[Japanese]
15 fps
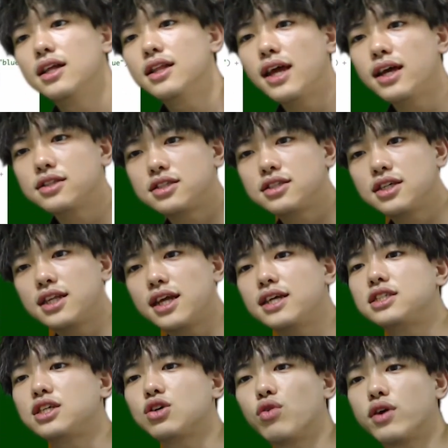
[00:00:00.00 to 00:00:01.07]
で、次
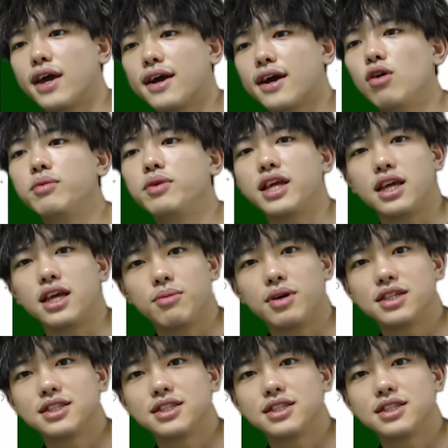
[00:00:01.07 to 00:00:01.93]
で実行結果を見ていきま